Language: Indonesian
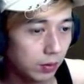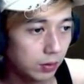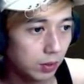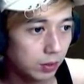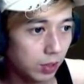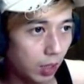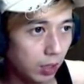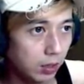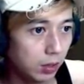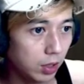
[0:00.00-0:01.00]

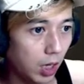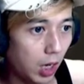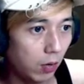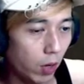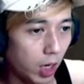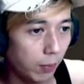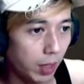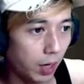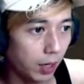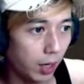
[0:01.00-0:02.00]
selesai tinggal warna
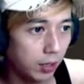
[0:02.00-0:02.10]
merah ya